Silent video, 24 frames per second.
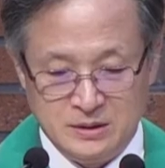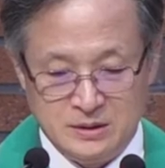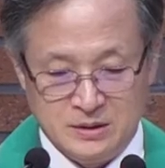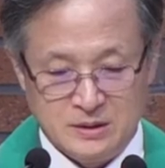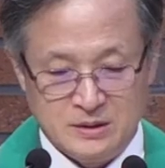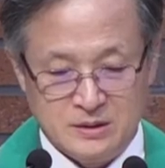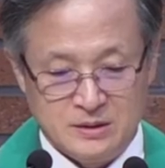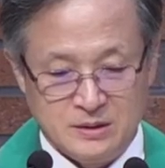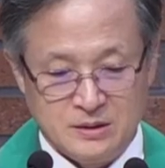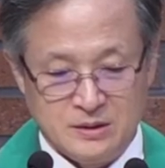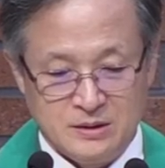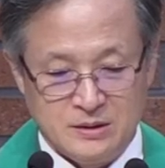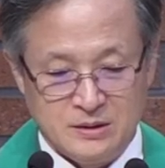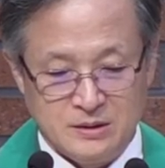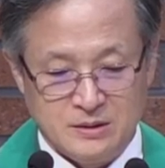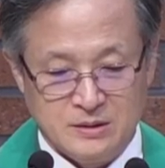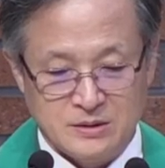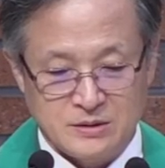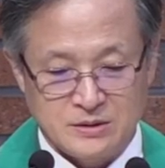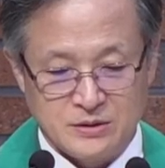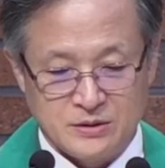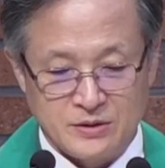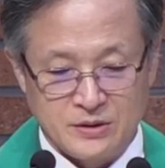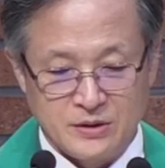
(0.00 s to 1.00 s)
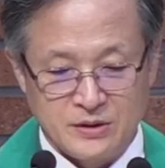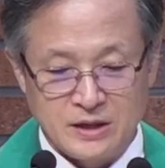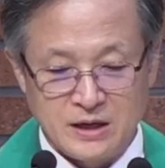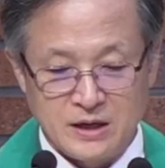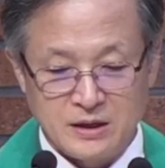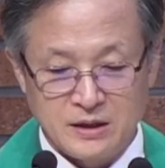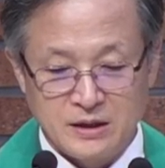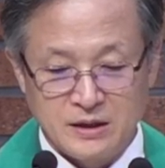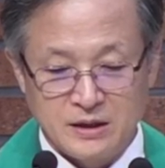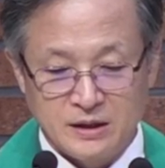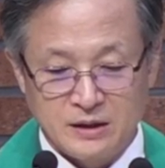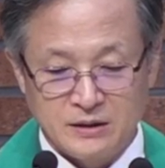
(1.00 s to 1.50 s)
어,
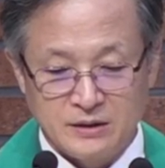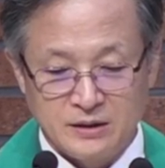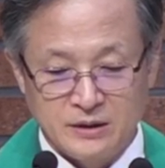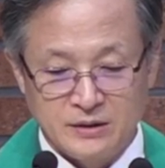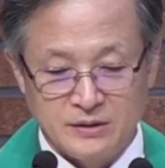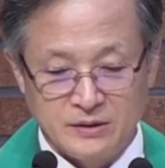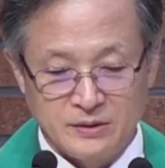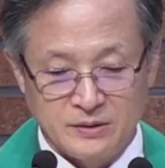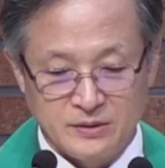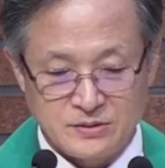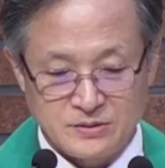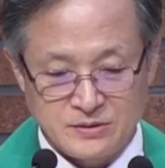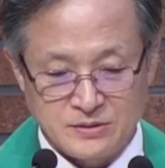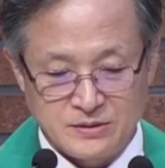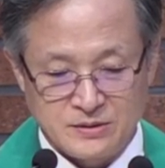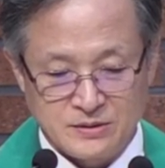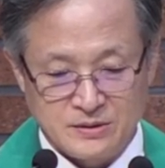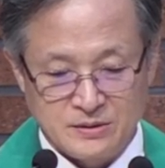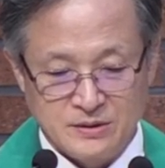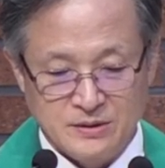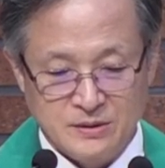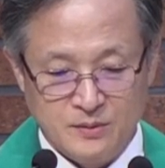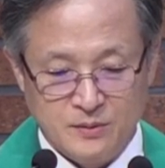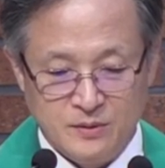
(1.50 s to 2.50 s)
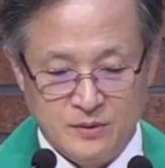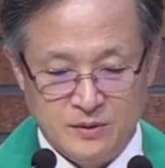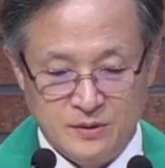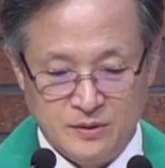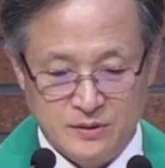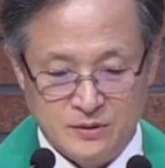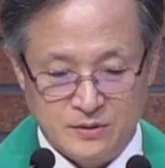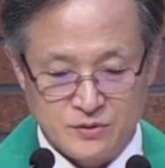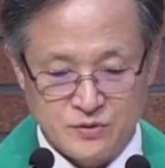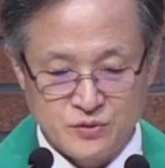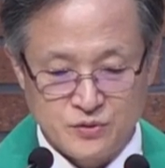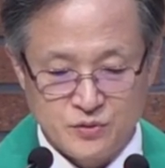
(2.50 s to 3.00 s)
정연하게 되는 것을
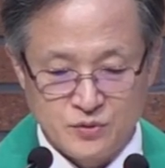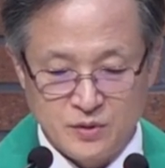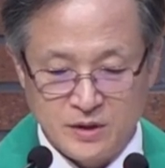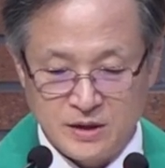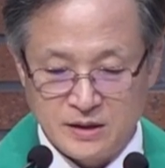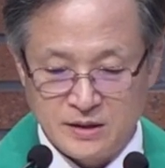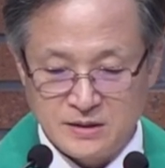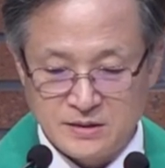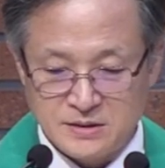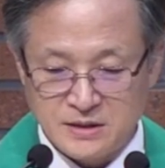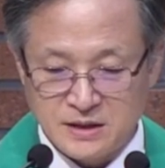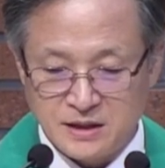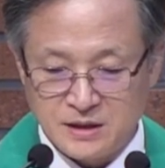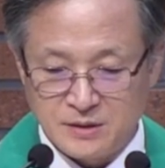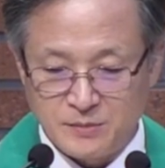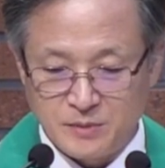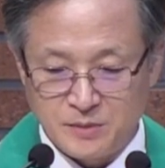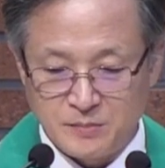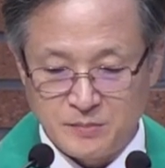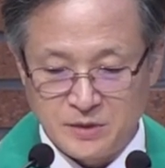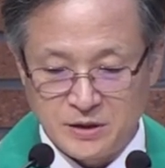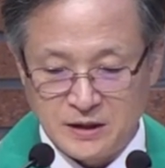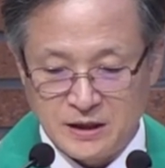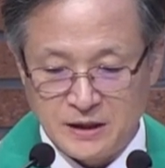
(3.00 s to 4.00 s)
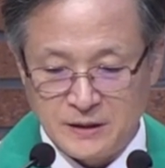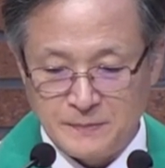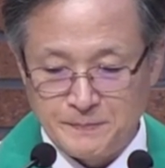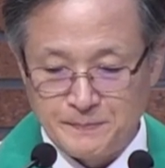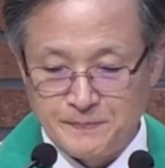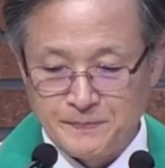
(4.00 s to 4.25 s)
추구하는 사람입니다.